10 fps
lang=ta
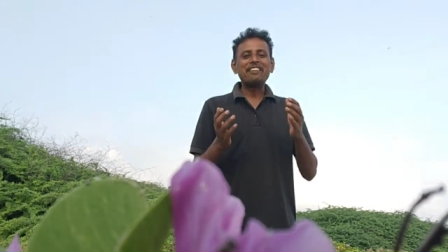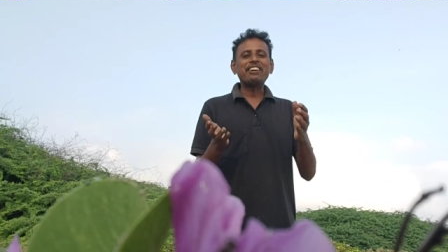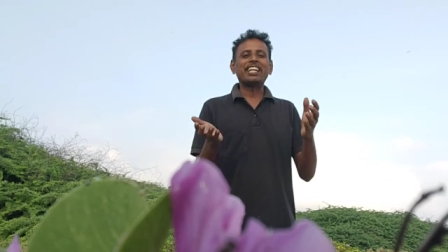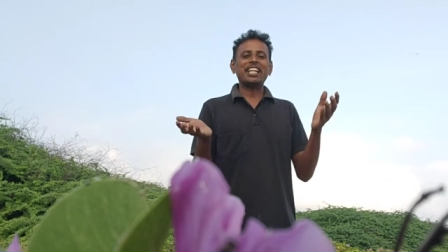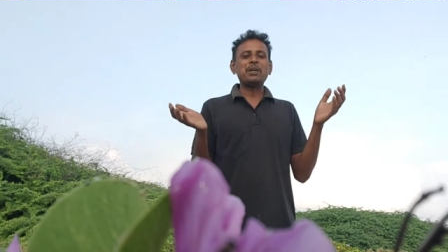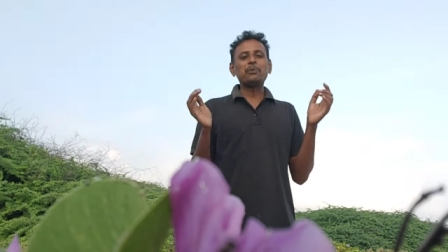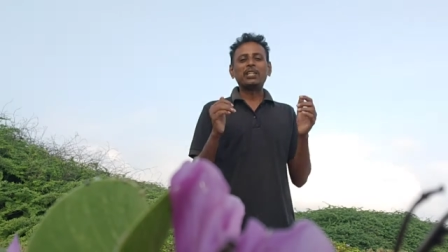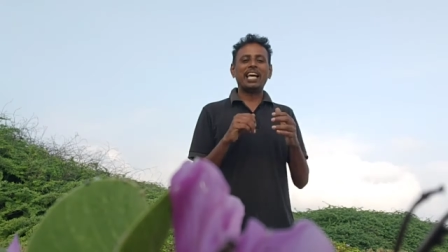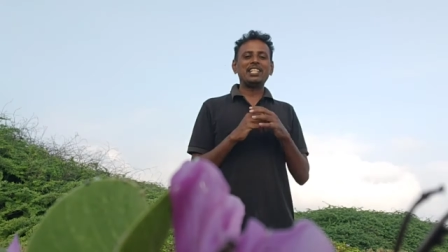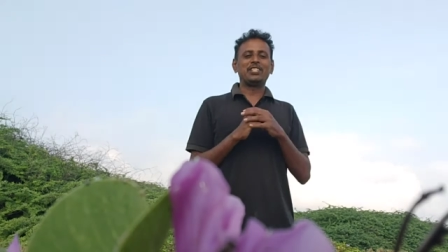இவங்களையும்
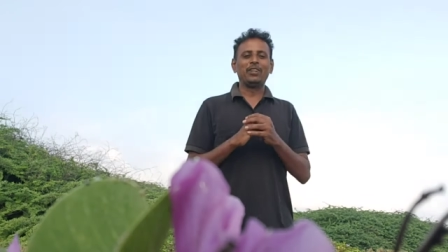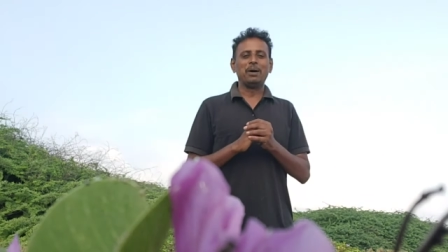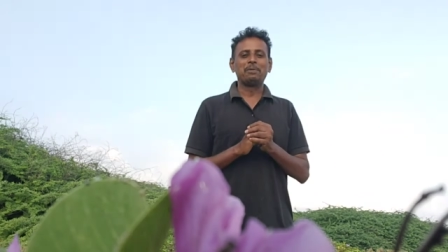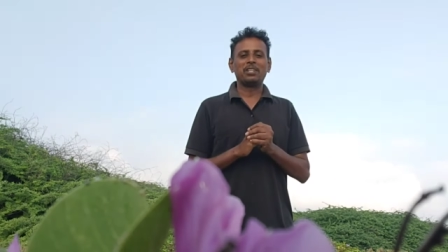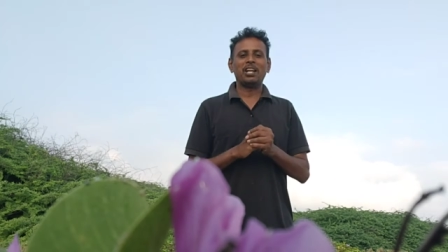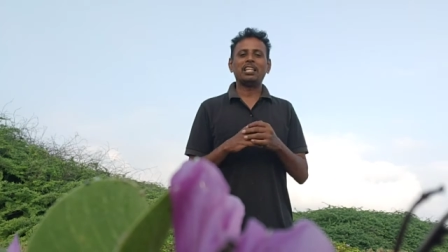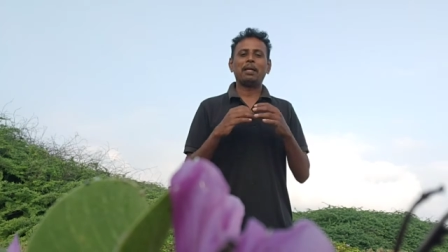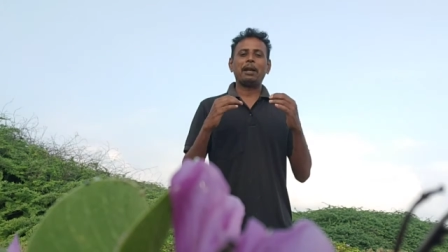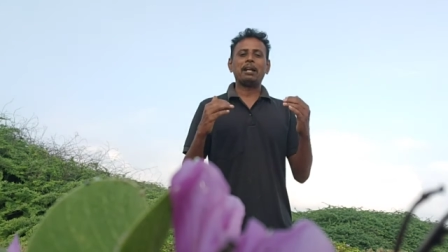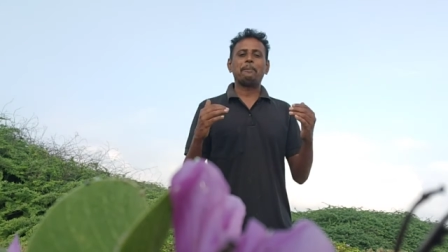ஊதாரின்னு சொல்லணும் அப்படின்னு சொன்னால்
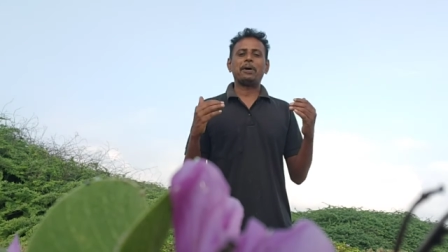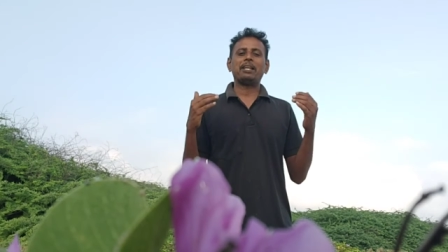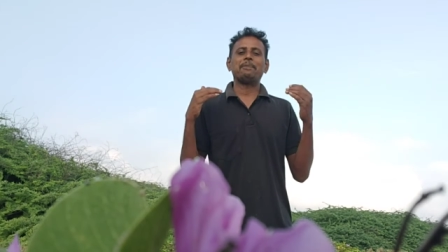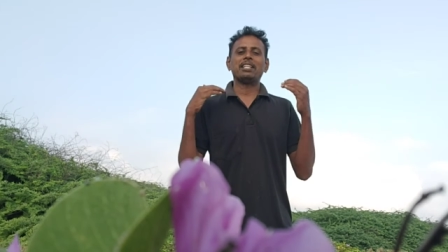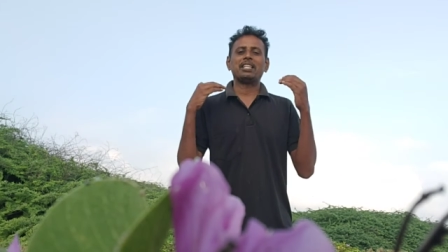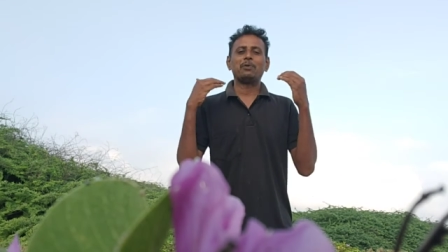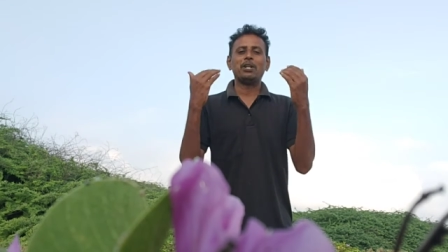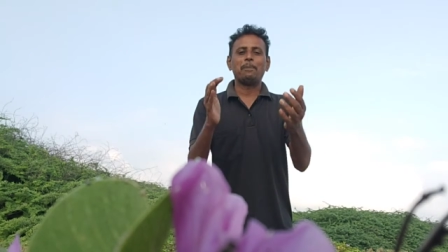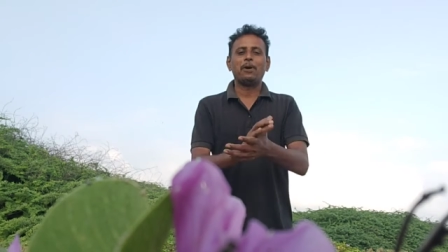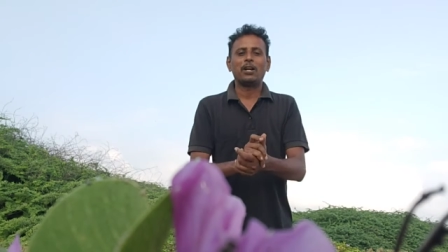அந்த ரெண்டு பெரிய மனிதர்
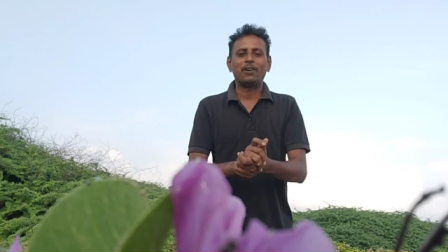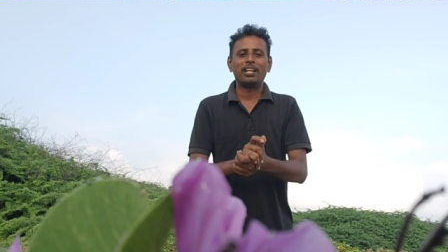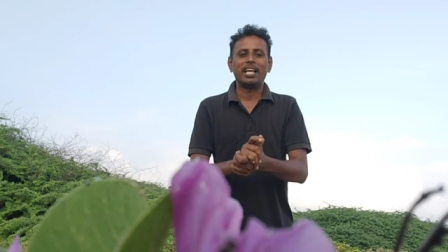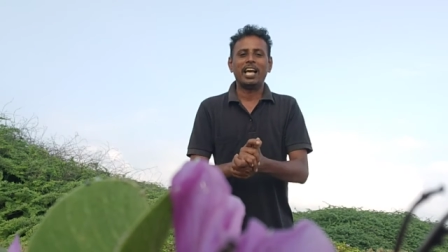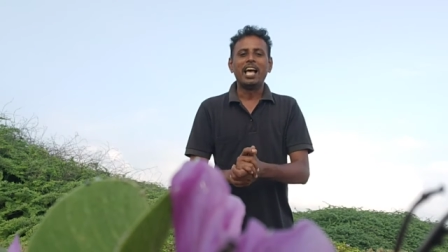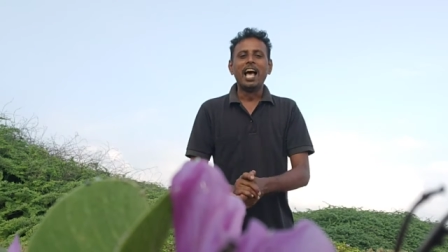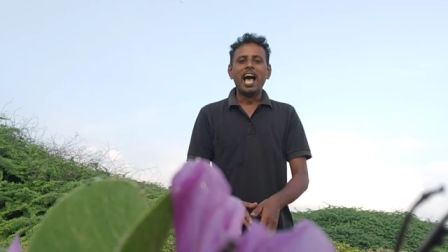உள்ளே போன உடனே